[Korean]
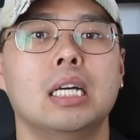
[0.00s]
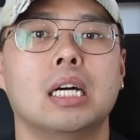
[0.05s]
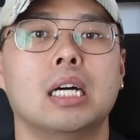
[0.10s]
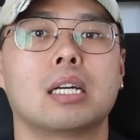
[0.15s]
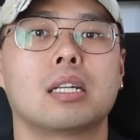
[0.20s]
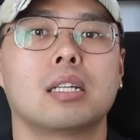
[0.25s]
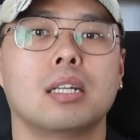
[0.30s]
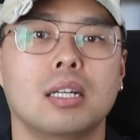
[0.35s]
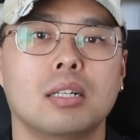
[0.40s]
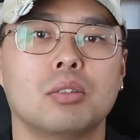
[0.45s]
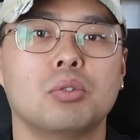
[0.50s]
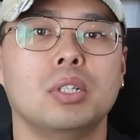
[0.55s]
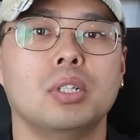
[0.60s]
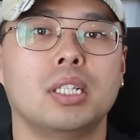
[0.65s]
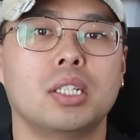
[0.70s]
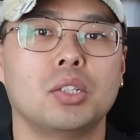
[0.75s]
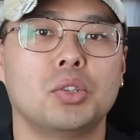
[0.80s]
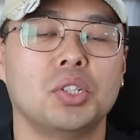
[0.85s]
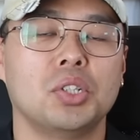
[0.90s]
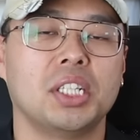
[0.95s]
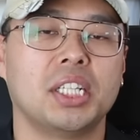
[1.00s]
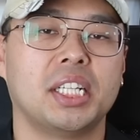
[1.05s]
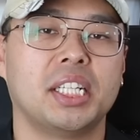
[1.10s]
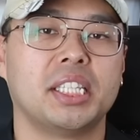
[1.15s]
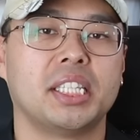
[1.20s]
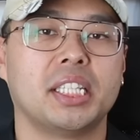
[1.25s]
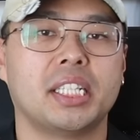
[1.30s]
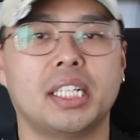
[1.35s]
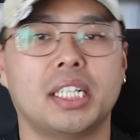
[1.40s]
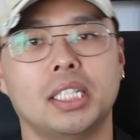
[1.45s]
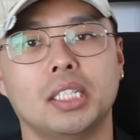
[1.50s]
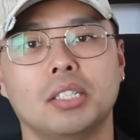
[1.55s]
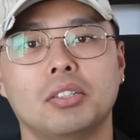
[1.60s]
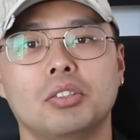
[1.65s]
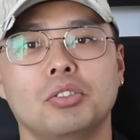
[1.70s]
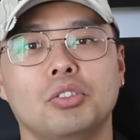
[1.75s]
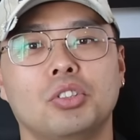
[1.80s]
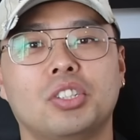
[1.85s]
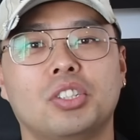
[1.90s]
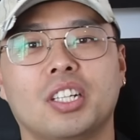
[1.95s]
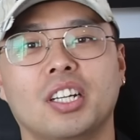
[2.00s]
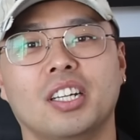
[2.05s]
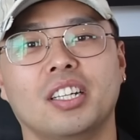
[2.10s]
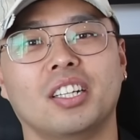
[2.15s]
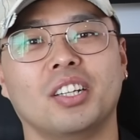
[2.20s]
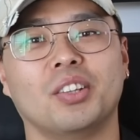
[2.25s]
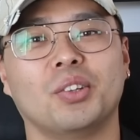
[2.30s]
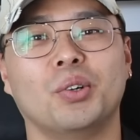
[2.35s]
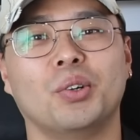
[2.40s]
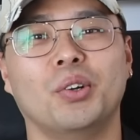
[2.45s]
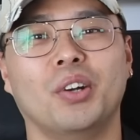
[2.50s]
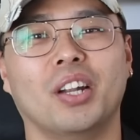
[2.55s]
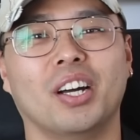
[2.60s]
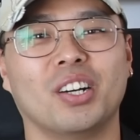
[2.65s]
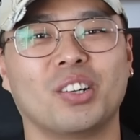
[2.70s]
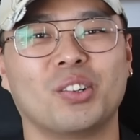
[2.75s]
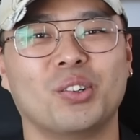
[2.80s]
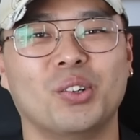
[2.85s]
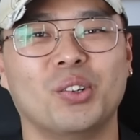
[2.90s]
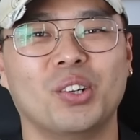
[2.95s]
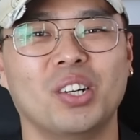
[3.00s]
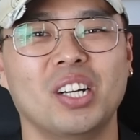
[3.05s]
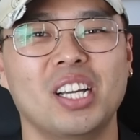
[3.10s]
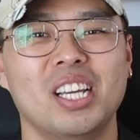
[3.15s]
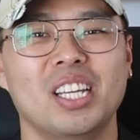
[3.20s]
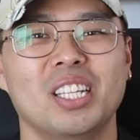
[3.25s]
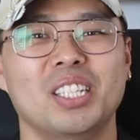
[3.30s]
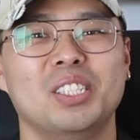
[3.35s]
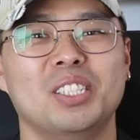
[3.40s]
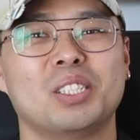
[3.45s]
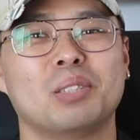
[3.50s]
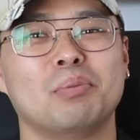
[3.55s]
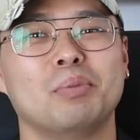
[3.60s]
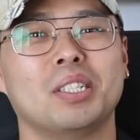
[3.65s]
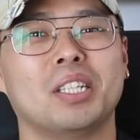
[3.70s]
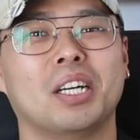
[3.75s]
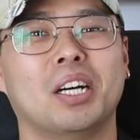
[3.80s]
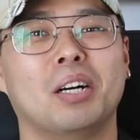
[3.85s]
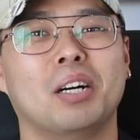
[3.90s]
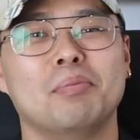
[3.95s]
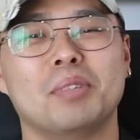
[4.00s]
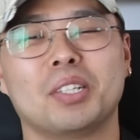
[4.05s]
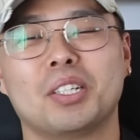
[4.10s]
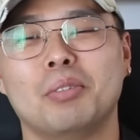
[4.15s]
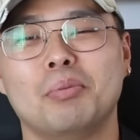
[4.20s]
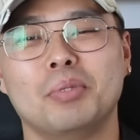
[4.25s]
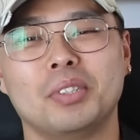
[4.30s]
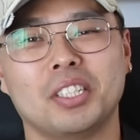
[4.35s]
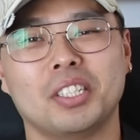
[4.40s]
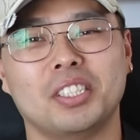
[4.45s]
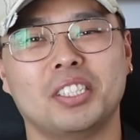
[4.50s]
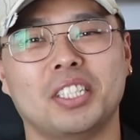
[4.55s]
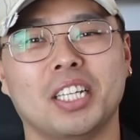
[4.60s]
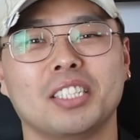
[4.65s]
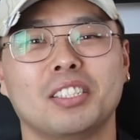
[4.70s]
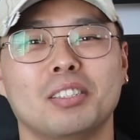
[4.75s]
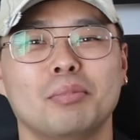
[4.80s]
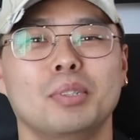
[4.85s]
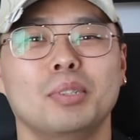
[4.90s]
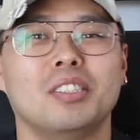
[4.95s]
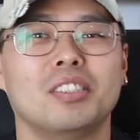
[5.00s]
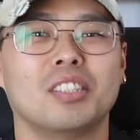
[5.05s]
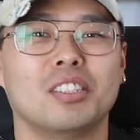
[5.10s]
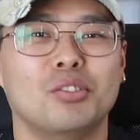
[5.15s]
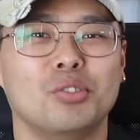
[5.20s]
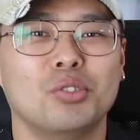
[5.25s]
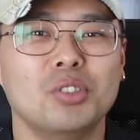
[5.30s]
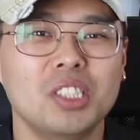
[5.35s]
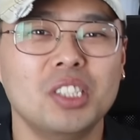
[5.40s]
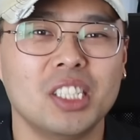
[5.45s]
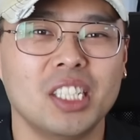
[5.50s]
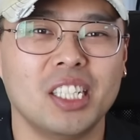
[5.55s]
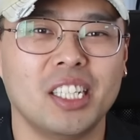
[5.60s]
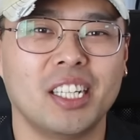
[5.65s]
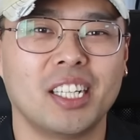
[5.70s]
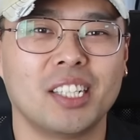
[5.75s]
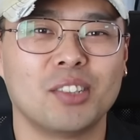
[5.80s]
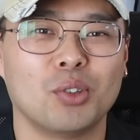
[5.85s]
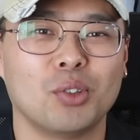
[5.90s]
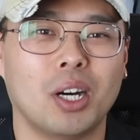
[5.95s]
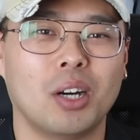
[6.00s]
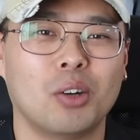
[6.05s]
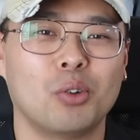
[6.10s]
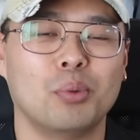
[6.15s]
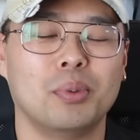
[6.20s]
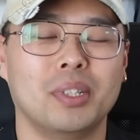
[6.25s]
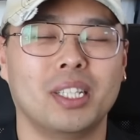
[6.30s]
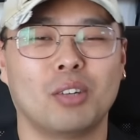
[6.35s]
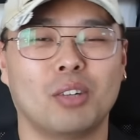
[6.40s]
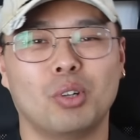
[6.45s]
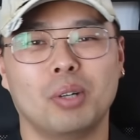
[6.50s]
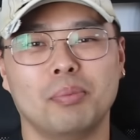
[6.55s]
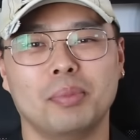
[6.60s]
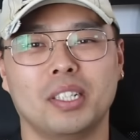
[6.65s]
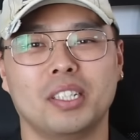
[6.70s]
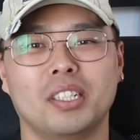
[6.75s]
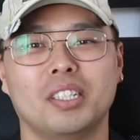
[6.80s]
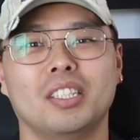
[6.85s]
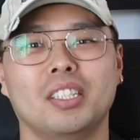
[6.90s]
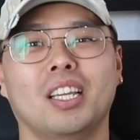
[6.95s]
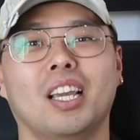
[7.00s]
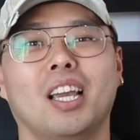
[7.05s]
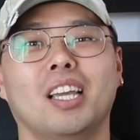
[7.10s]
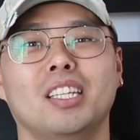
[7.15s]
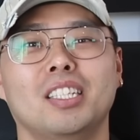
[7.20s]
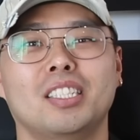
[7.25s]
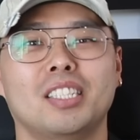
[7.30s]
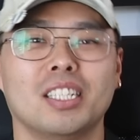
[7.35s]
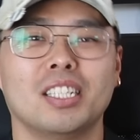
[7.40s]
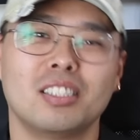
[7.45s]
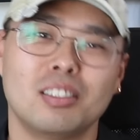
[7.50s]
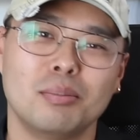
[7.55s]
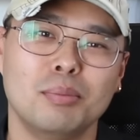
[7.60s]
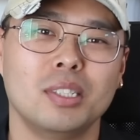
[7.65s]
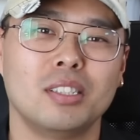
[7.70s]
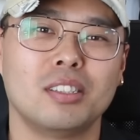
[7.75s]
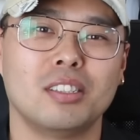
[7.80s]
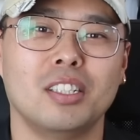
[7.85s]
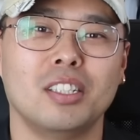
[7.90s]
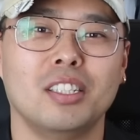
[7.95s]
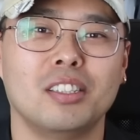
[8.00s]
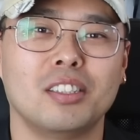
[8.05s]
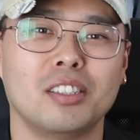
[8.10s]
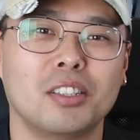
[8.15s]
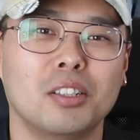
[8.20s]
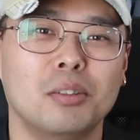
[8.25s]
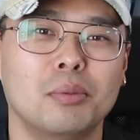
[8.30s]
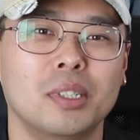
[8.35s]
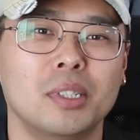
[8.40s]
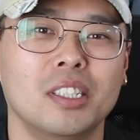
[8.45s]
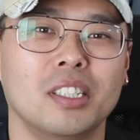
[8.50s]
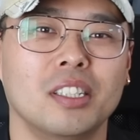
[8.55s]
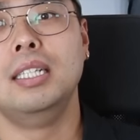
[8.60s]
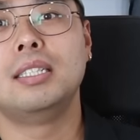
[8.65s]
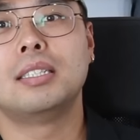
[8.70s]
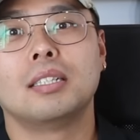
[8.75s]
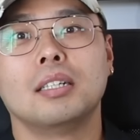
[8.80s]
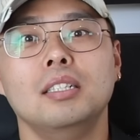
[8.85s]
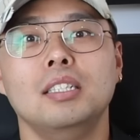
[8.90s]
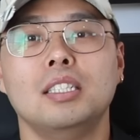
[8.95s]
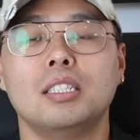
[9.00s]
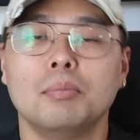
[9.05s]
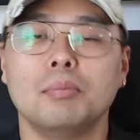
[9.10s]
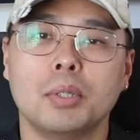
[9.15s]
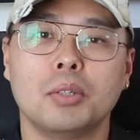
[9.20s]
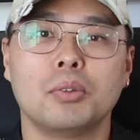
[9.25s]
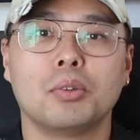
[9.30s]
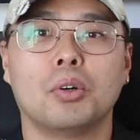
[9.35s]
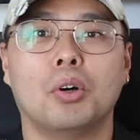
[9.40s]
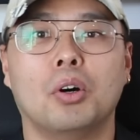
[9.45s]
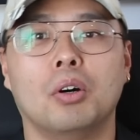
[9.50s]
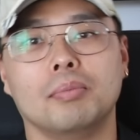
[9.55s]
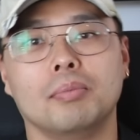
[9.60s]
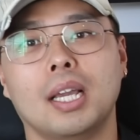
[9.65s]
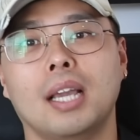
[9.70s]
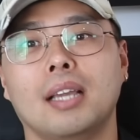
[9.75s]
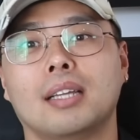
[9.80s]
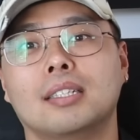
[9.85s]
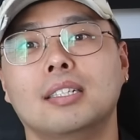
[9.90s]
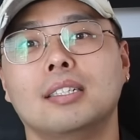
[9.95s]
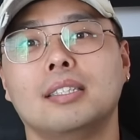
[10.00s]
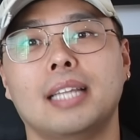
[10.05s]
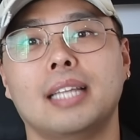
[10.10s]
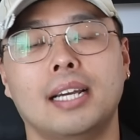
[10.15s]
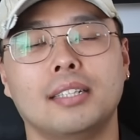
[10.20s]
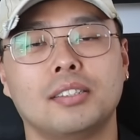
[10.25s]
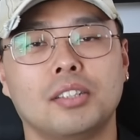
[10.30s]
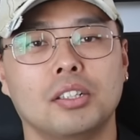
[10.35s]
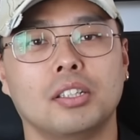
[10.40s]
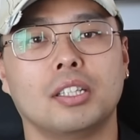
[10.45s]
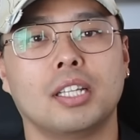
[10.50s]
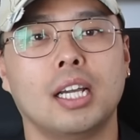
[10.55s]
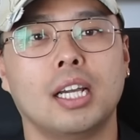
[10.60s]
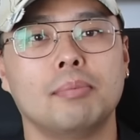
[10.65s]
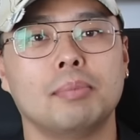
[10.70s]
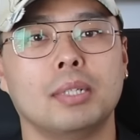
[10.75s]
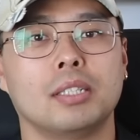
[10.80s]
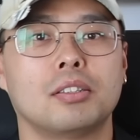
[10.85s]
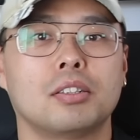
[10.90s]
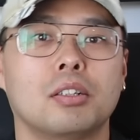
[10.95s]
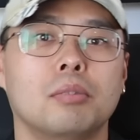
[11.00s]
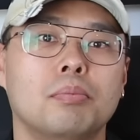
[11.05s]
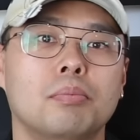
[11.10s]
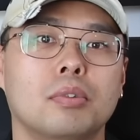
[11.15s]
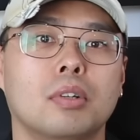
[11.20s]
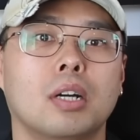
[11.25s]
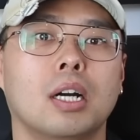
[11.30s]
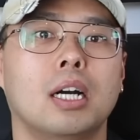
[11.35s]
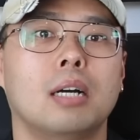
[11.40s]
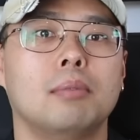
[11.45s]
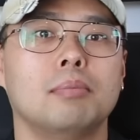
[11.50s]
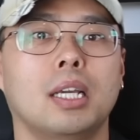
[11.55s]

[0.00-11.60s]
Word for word: 라고 이렇게 또 얘기를 했다라는 그런 뉴스가 이렇게 또 올라오고 있습니다. 그러면서 이 잭 스미스가 누군지 이렇게 또 하고 본다고 하면은 예, 이잭 스미스 의 특검은 2020년도 예, 그 대선 때문에 트럼프가